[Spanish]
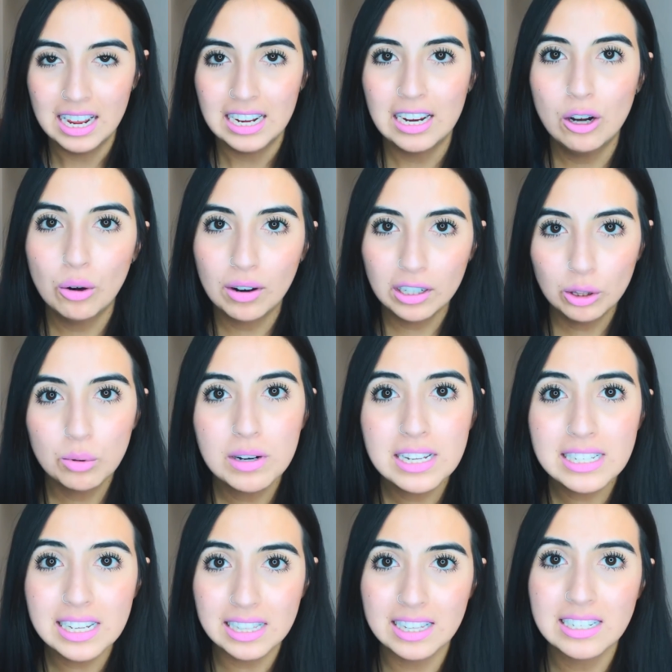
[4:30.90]
Y lo que tú
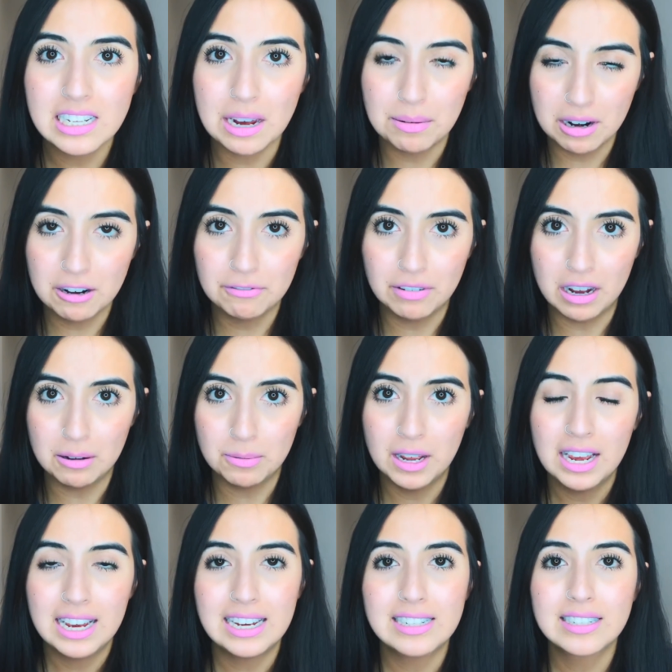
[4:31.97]
necesitas saber, Fab,
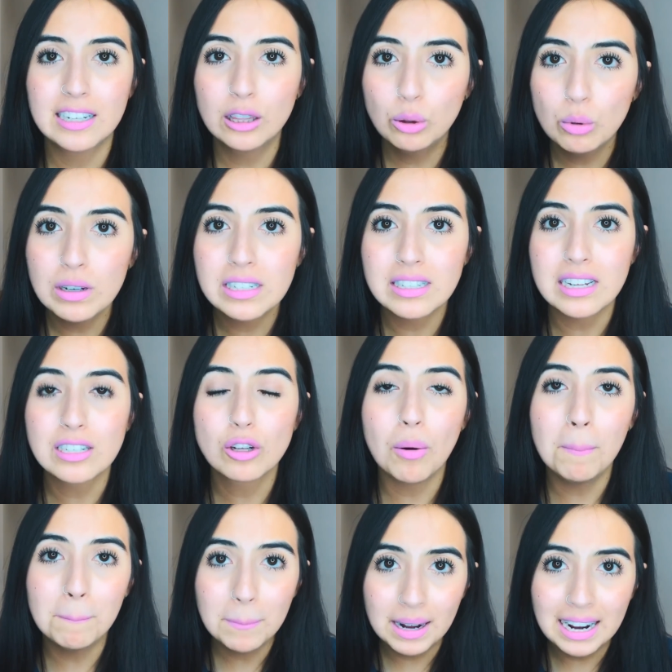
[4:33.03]
es que tú estás
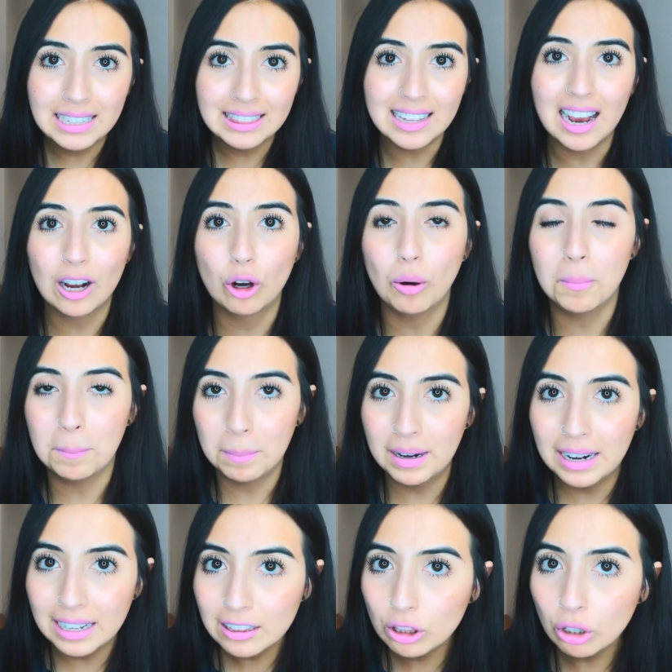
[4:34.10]
completa,
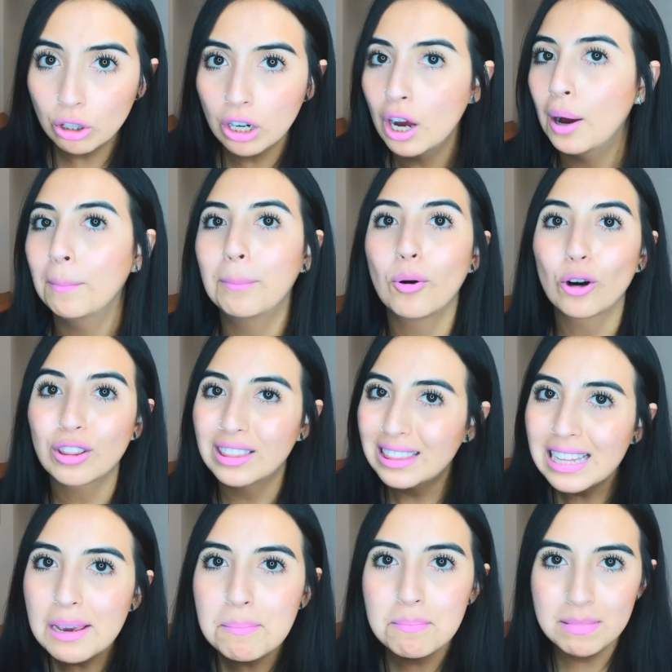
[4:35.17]
completo por
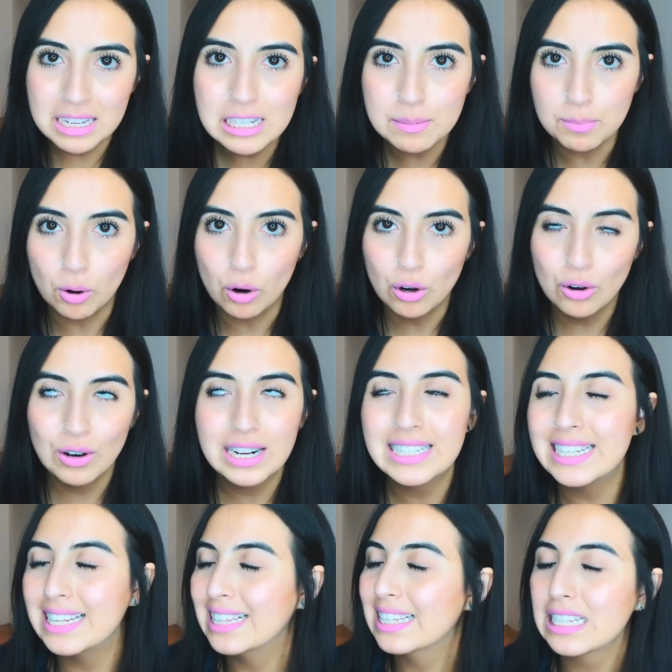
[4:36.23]
ti mismo. No
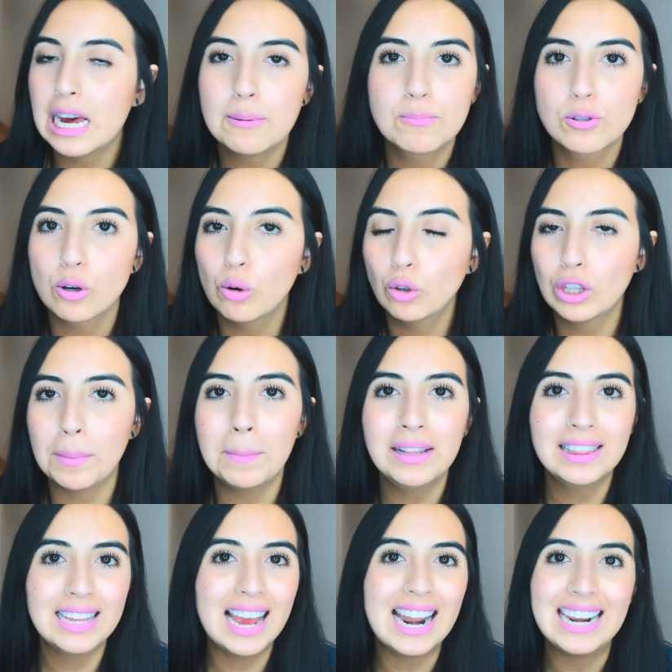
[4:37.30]
necesitas
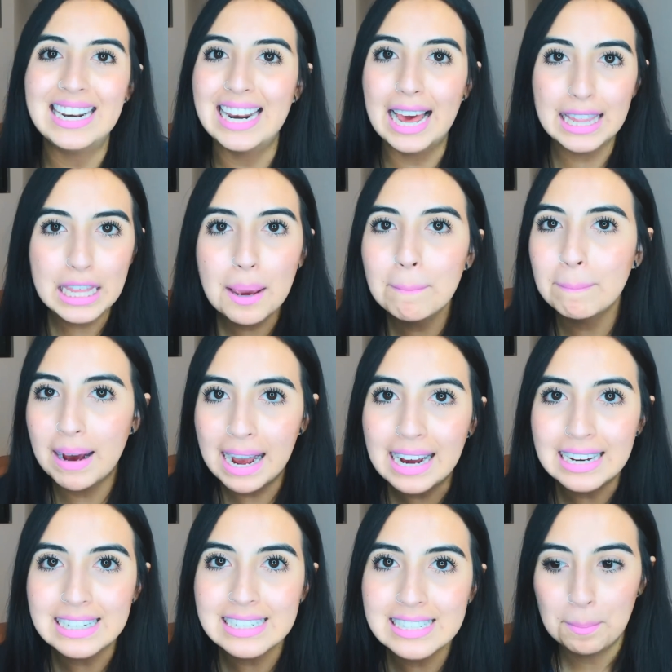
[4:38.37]
absolutamente a nadie
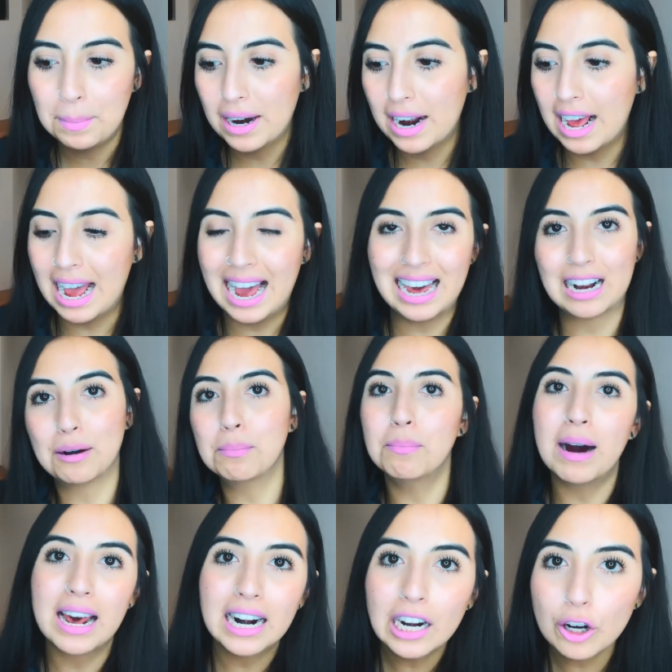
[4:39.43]
más para
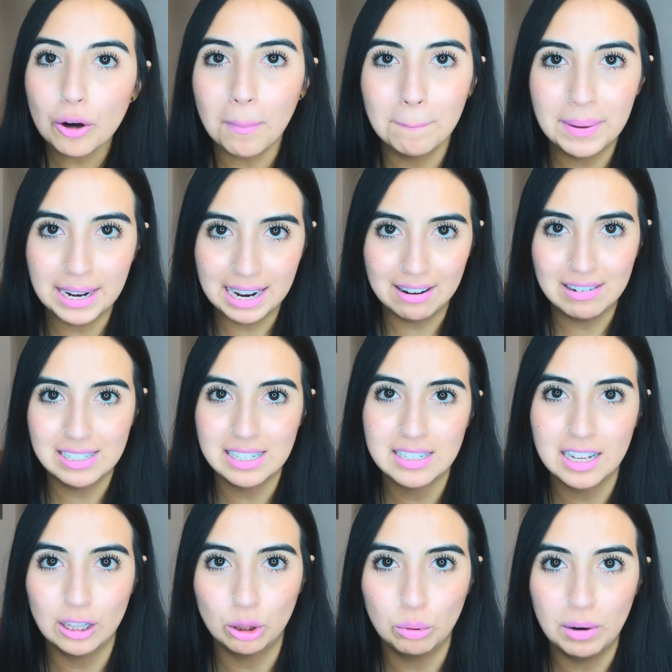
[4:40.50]
armar el rompecabezas
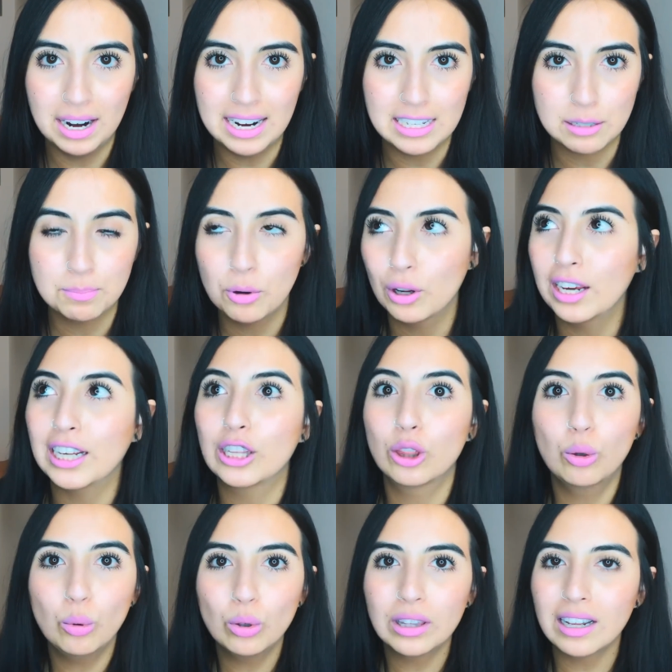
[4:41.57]
que tú eres, porque
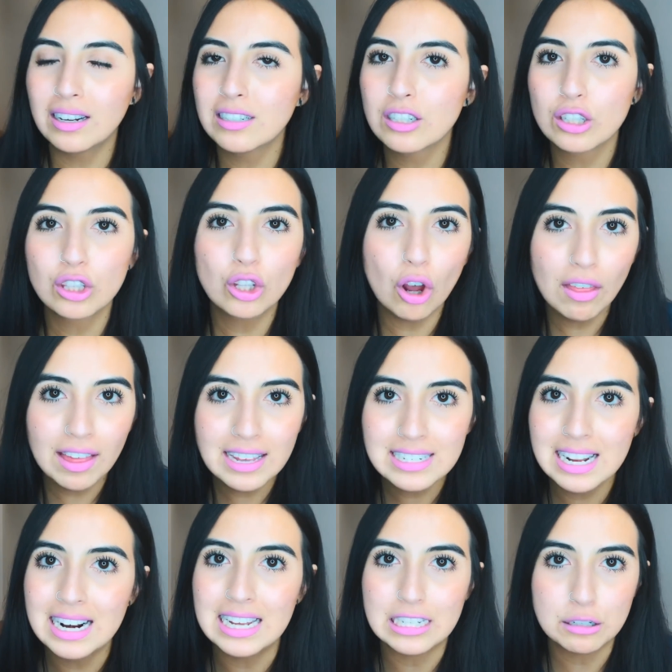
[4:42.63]
tú tienes todas
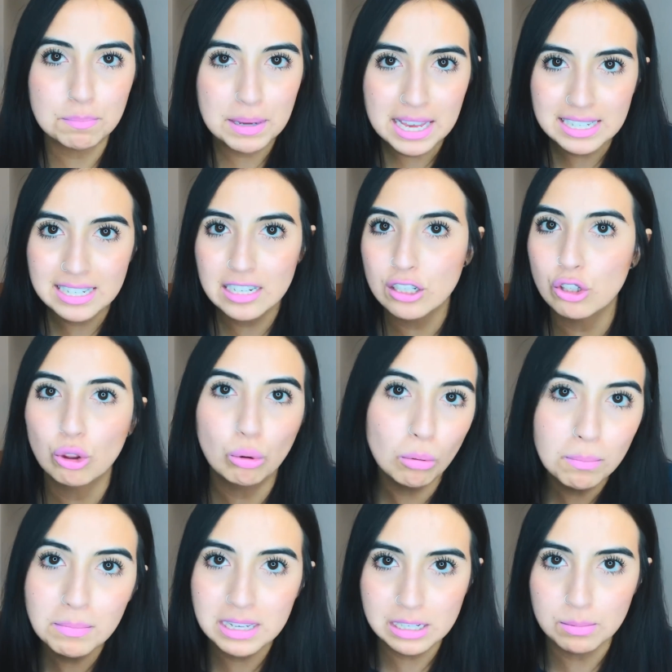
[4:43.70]
las piezas tú
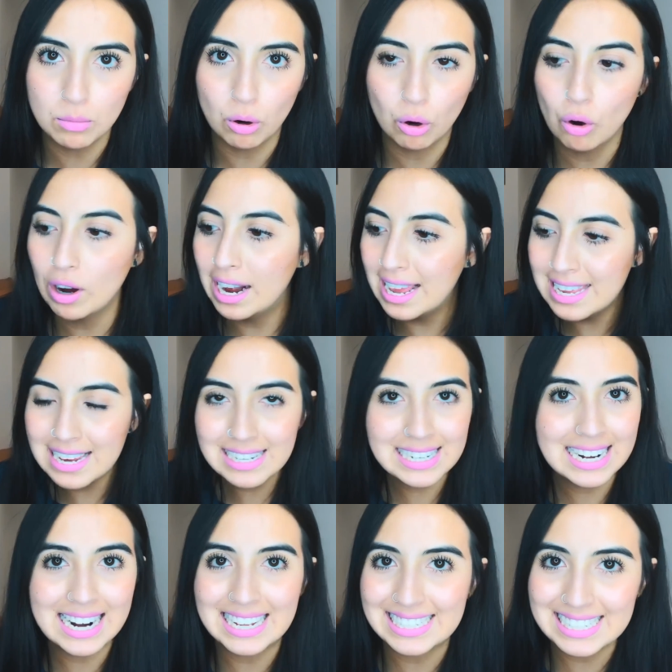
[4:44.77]
mismo. Con ellas
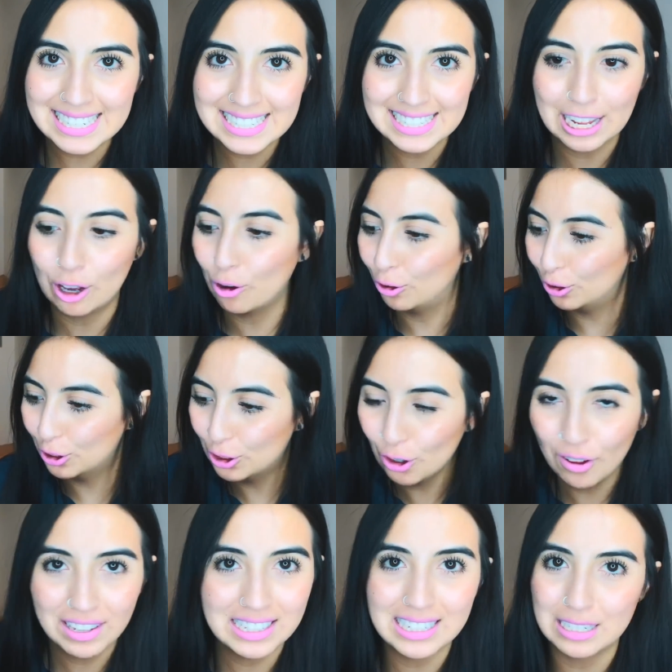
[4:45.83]
naciste, con
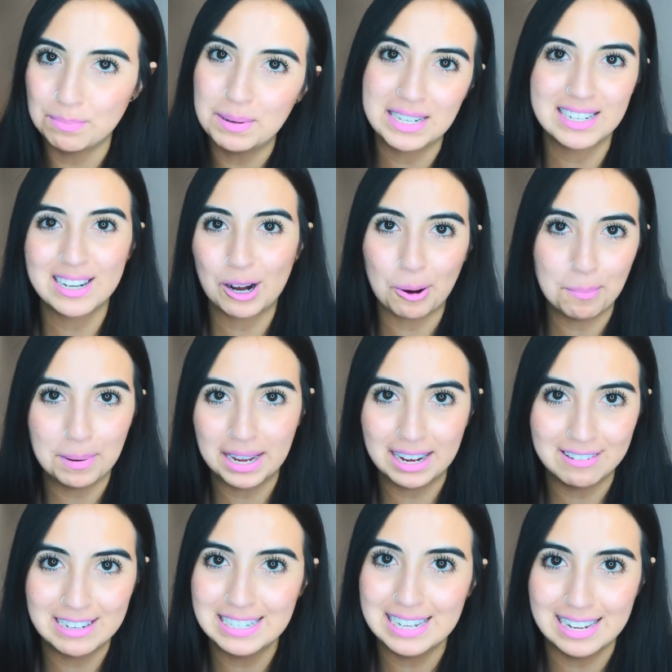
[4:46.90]
todas las piezas del
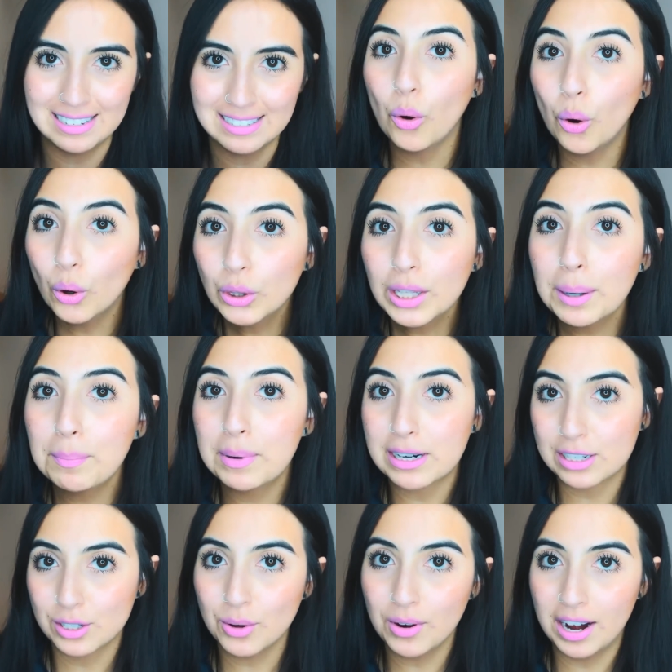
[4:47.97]
rompecabezas. Otra
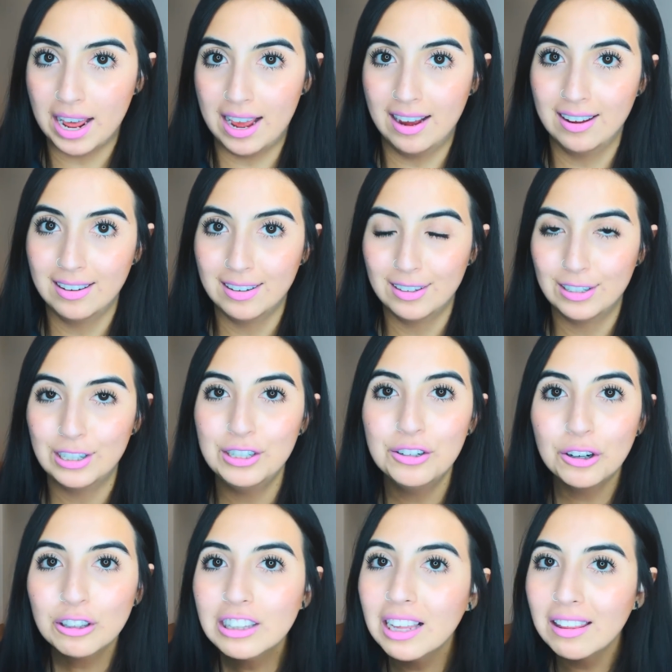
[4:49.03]
persona
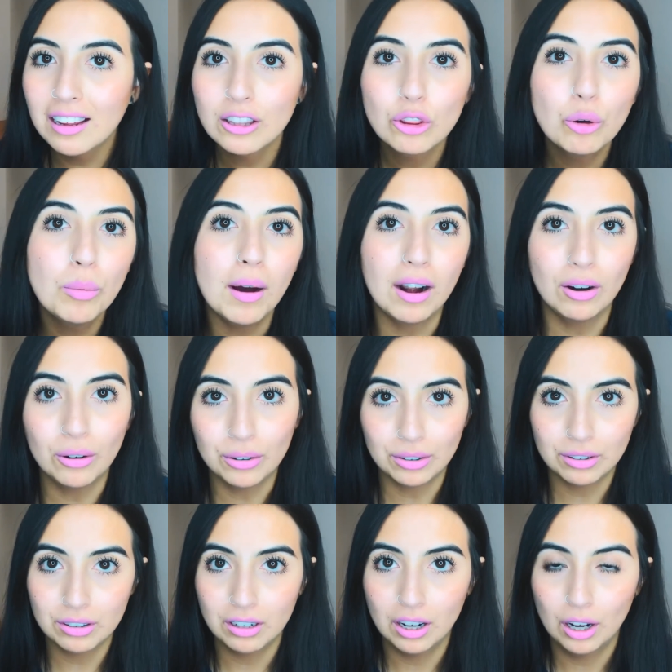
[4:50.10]
no te da tu valor,
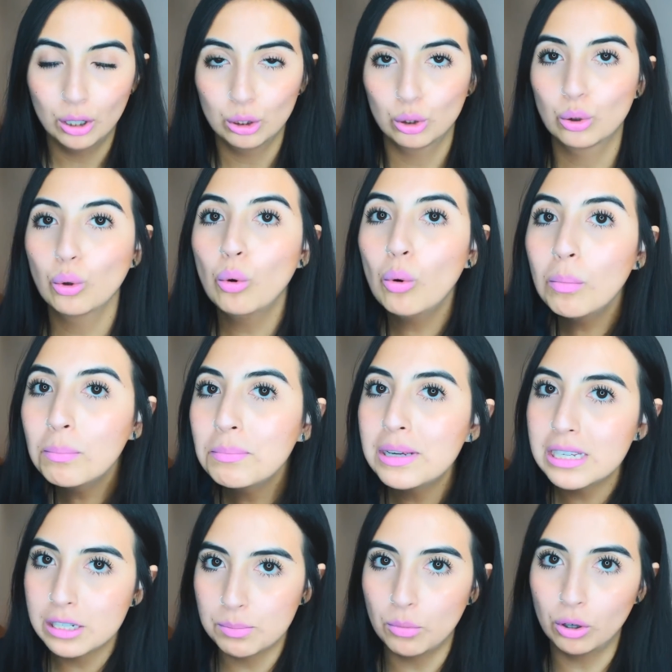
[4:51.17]
tú
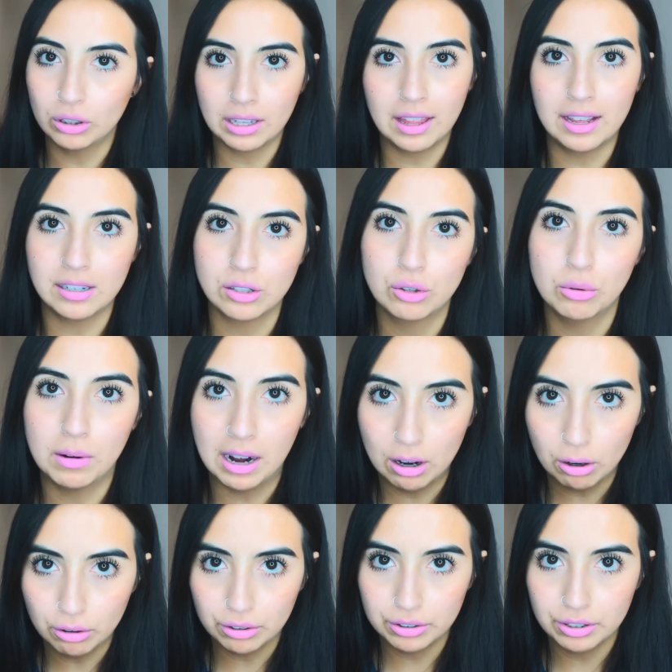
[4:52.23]
mismo te das tu
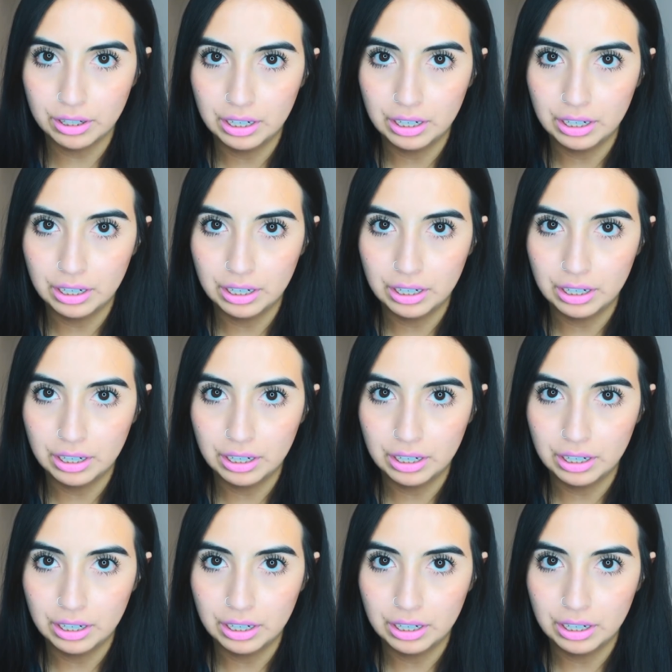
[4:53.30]
valor.